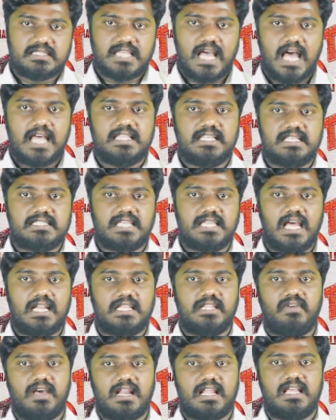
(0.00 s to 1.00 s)
சாதியை
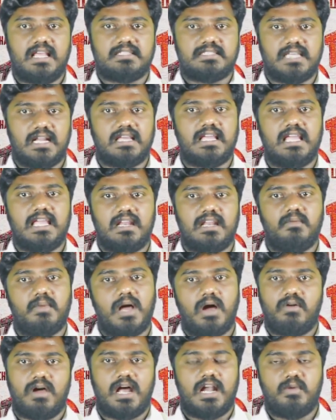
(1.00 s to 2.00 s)
சார்ந்து வர
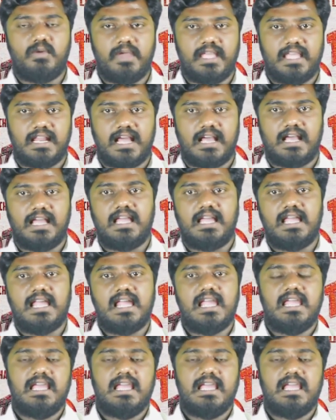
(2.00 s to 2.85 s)
சலுகைகளும் அவங்க அனுபவிக்கிறாங்க